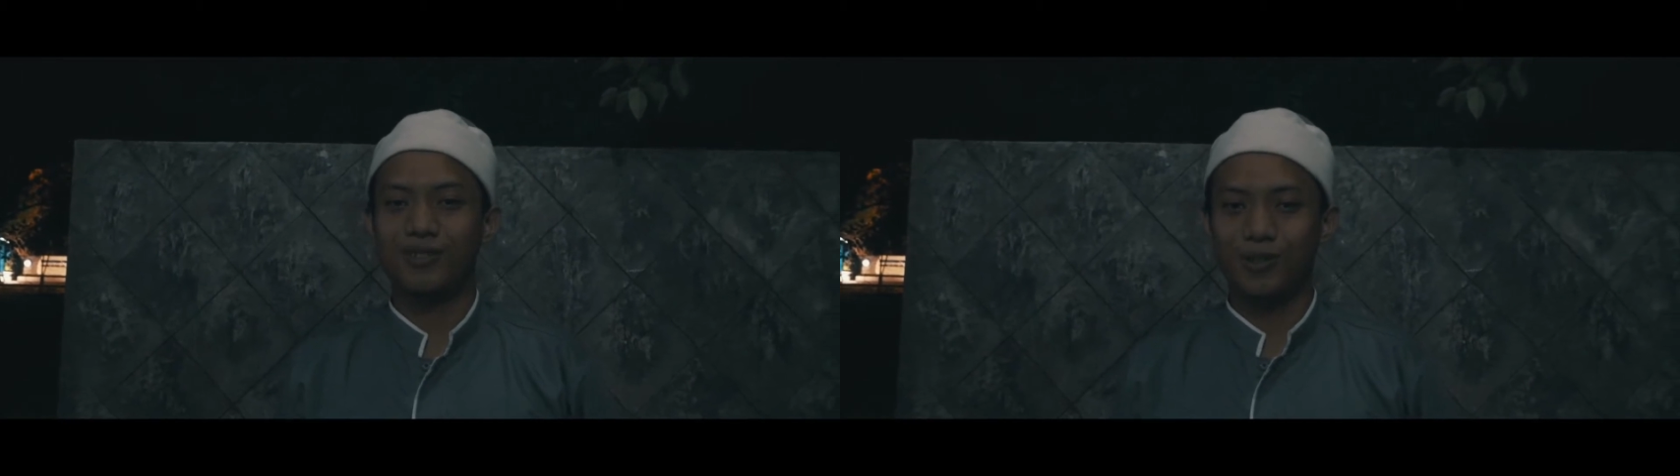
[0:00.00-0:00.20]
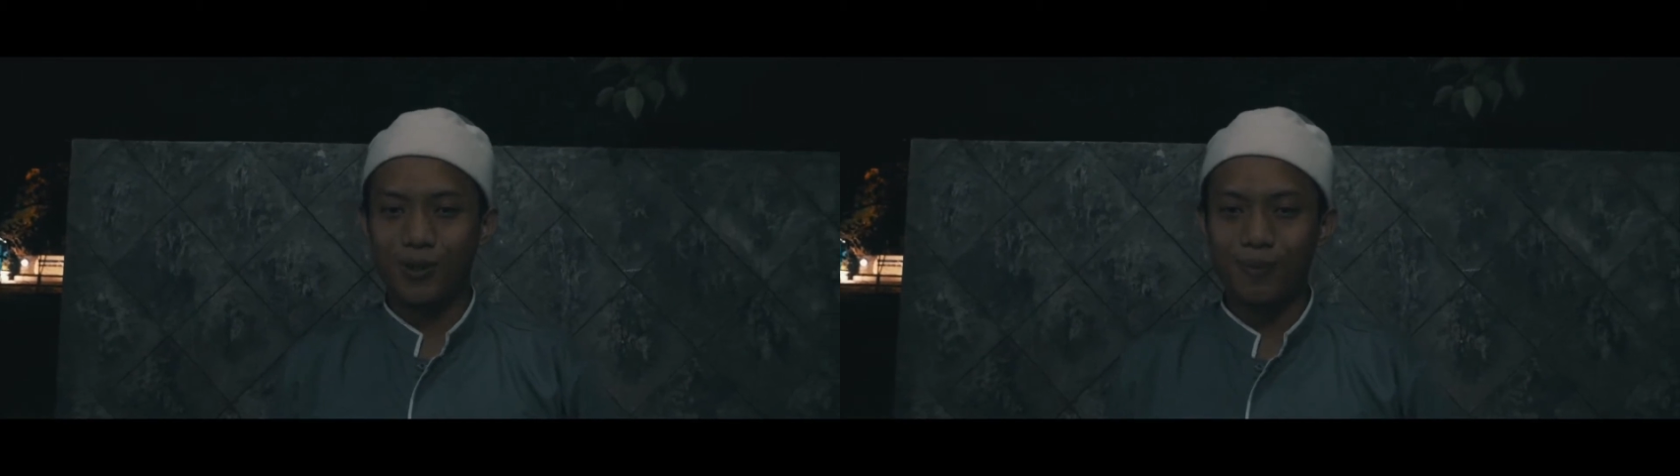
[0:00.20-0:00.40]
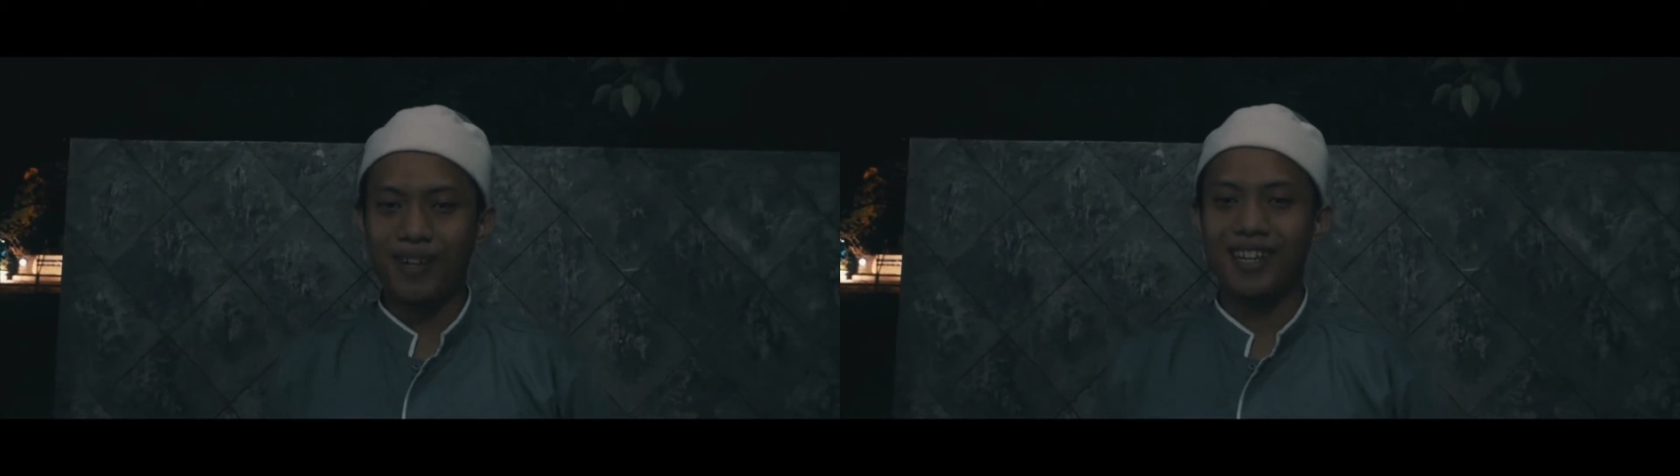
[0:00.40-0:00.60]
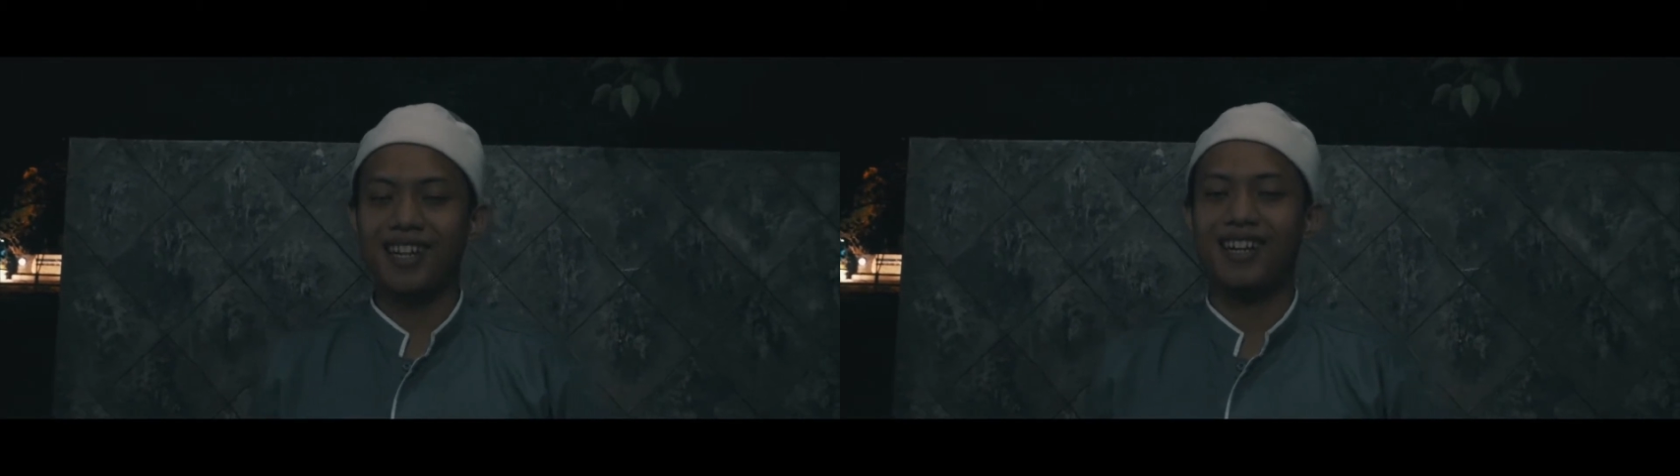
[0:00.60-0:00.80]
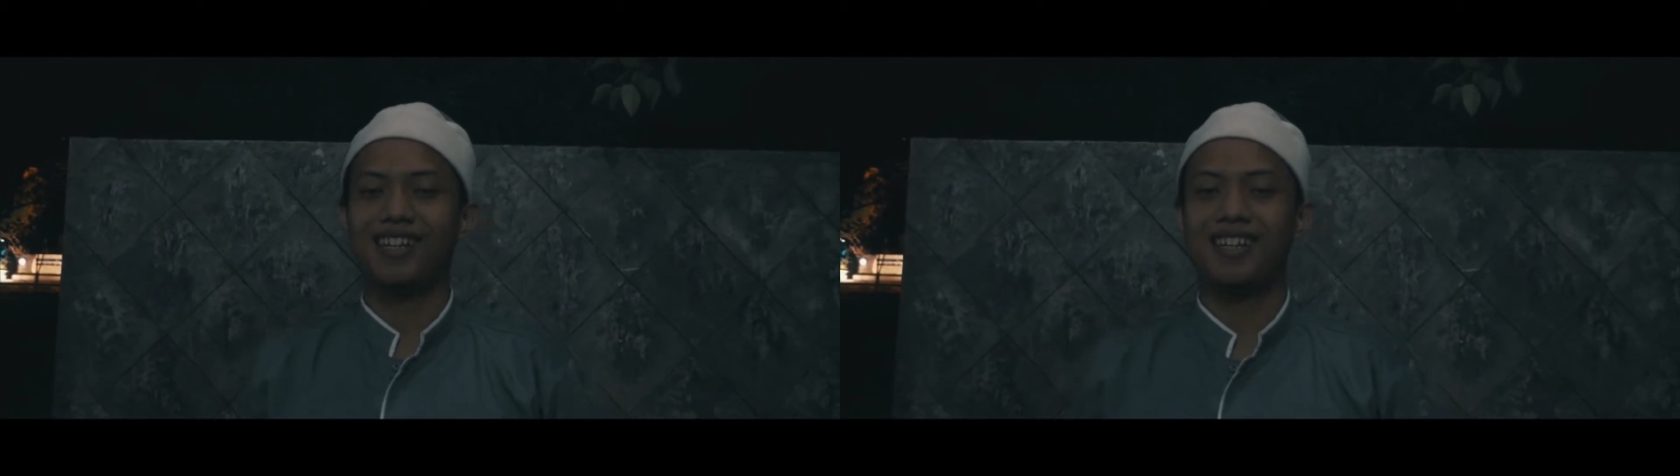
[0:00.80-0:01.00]
cukup
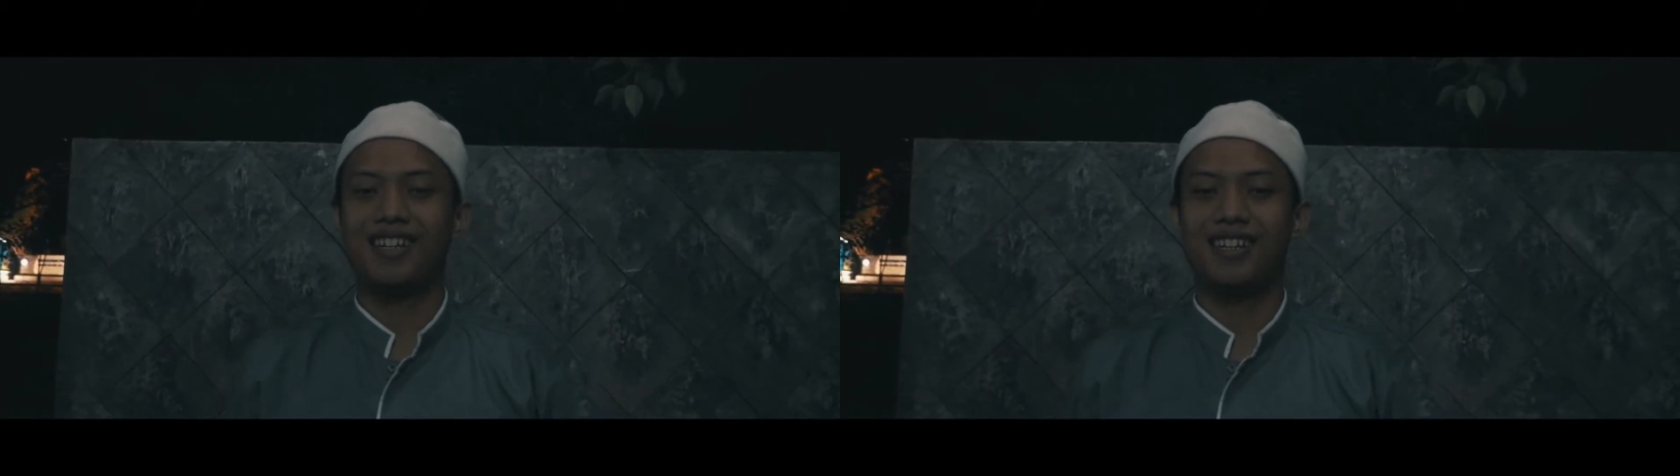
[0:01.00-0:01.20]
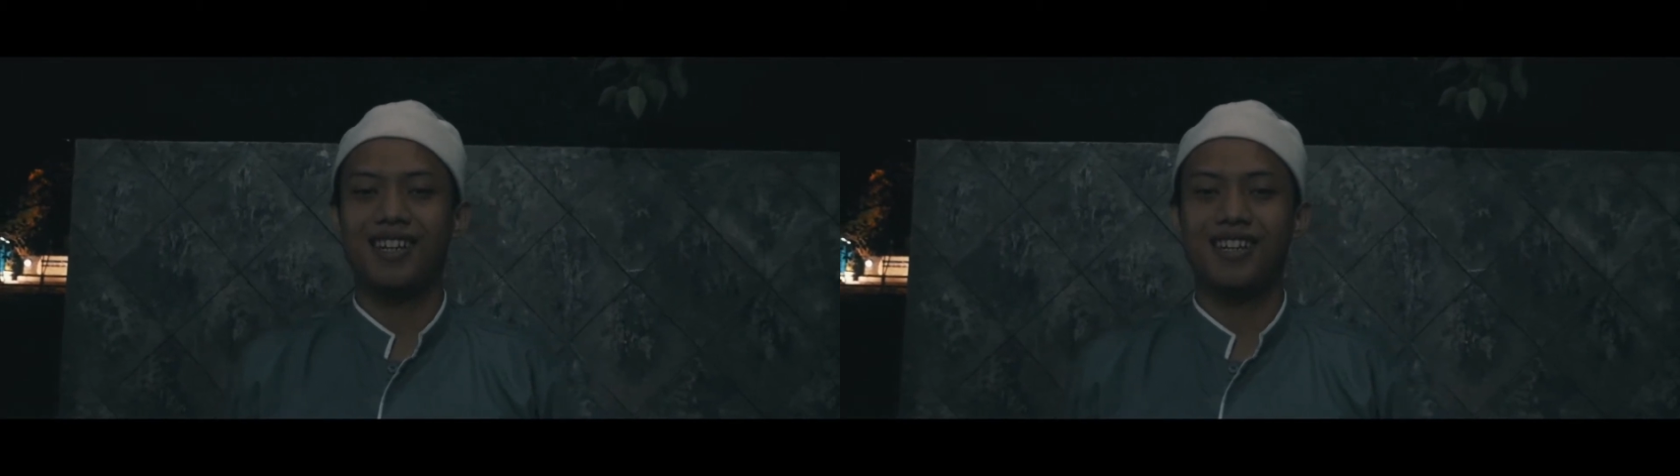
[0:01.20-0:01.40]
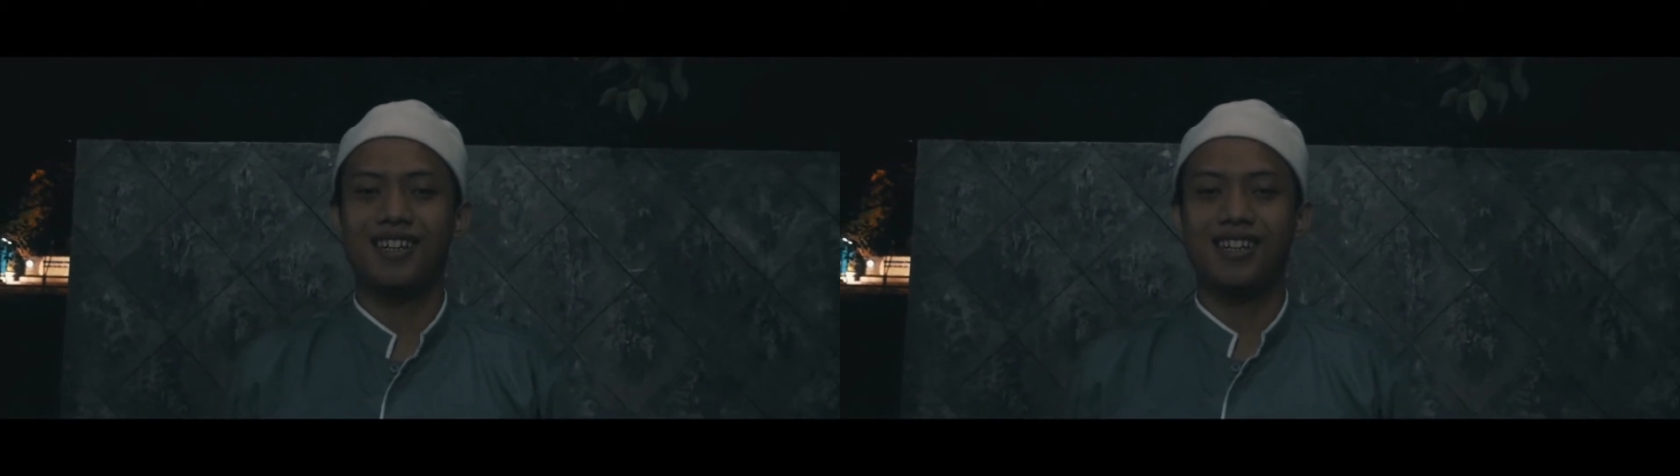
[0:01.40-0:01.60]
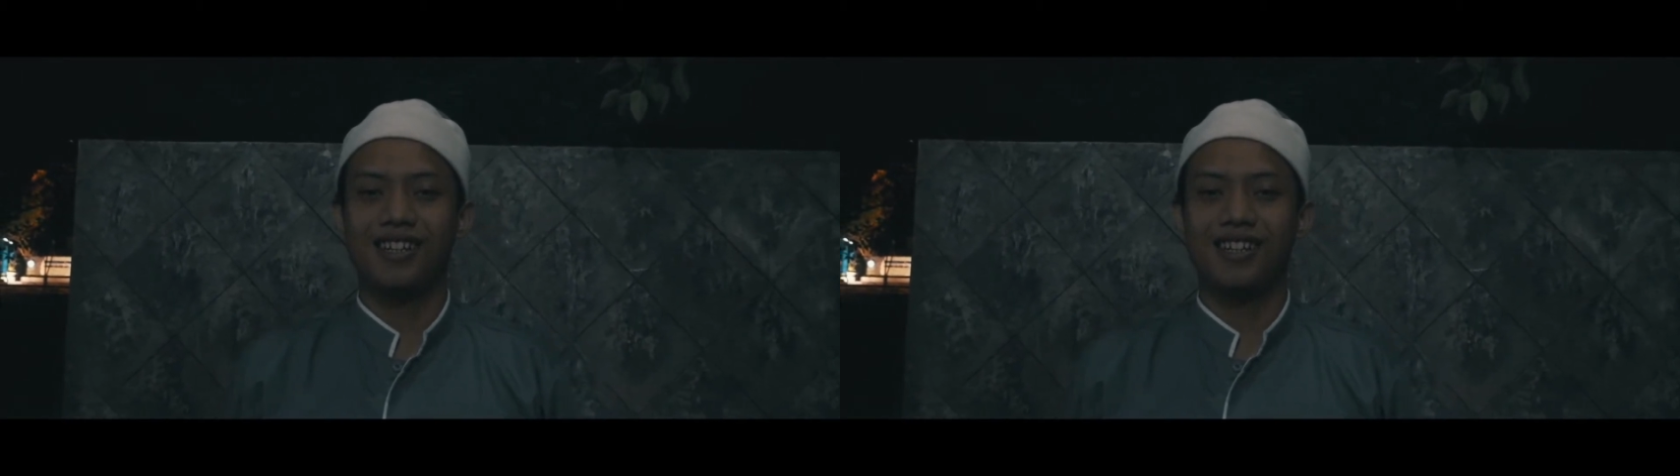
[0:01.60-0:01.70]
meriah dan